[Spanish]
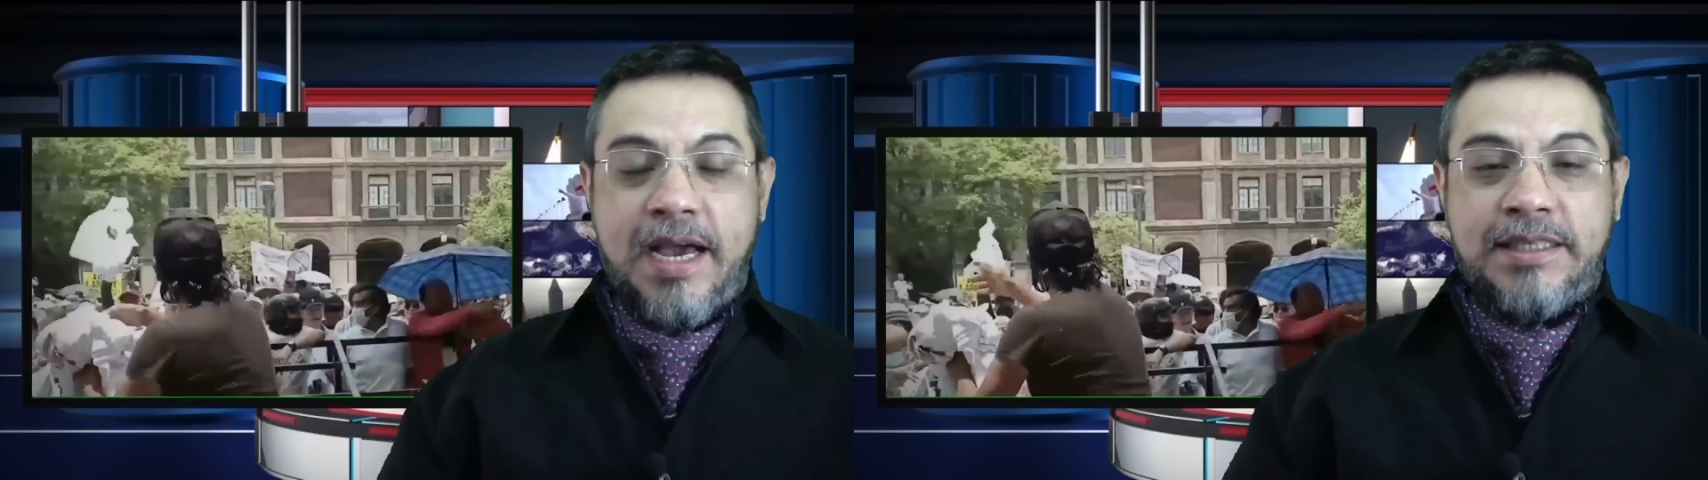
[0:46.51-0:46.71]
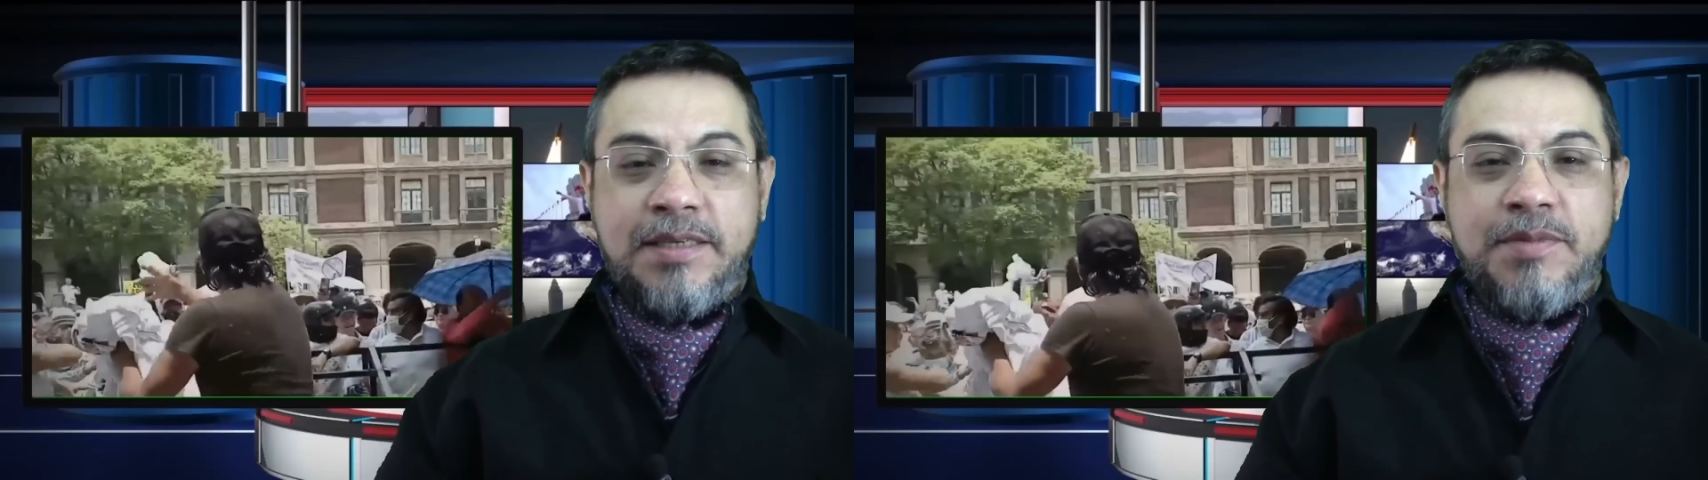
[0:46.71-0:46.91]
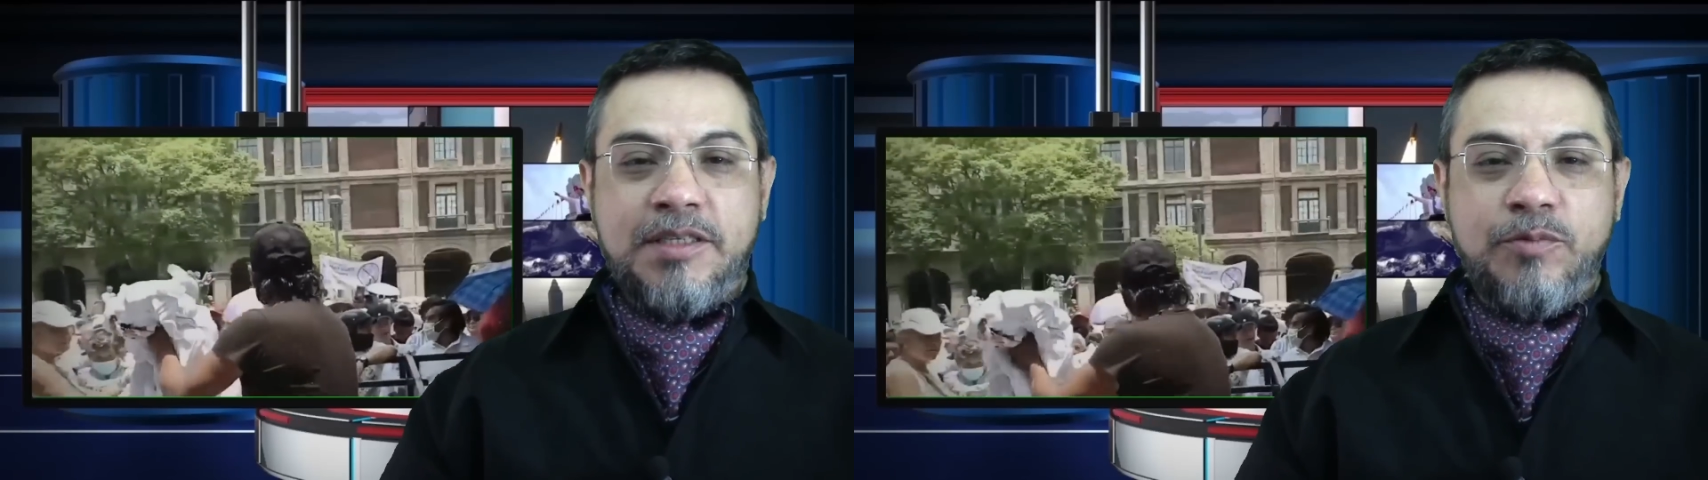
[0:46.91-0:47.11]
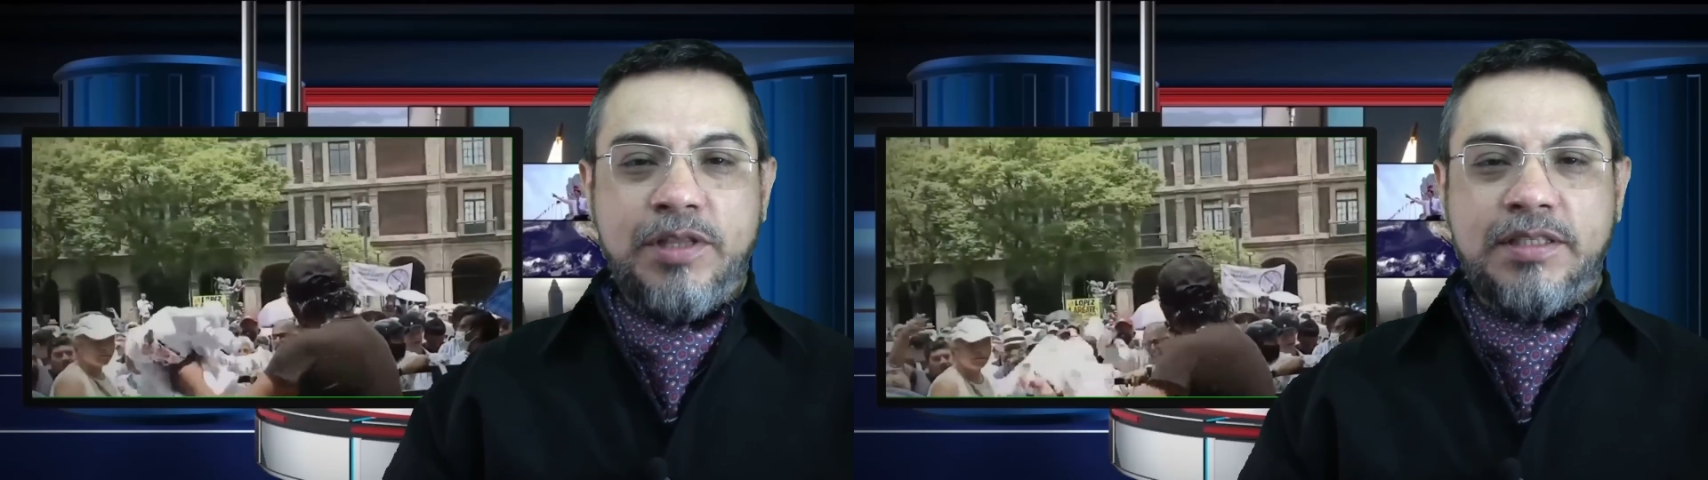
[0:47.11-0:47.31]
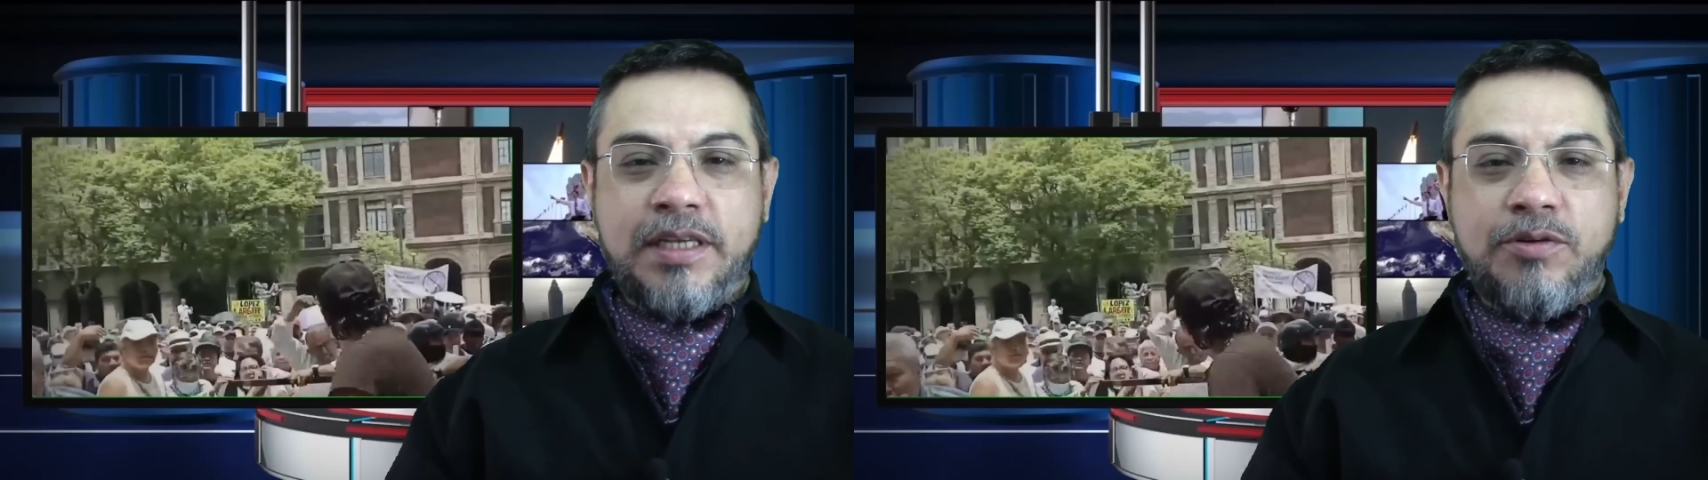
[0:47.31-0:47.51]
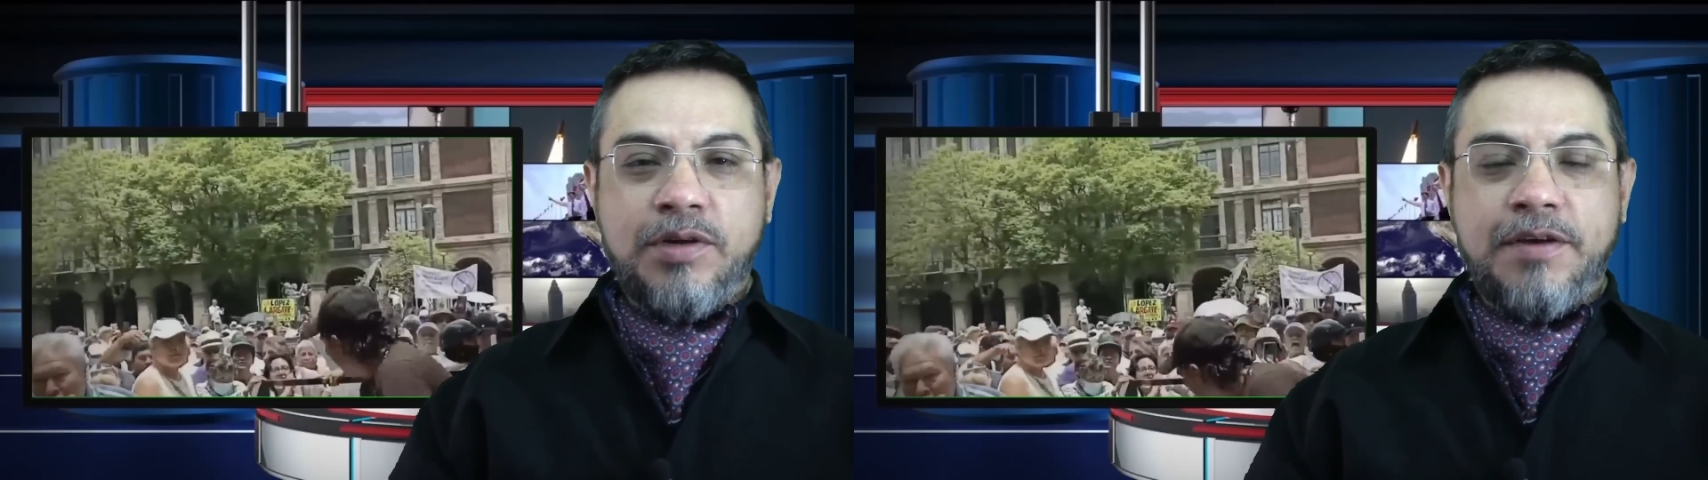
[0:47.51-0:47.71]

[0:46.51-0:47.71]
Asimismo, destacó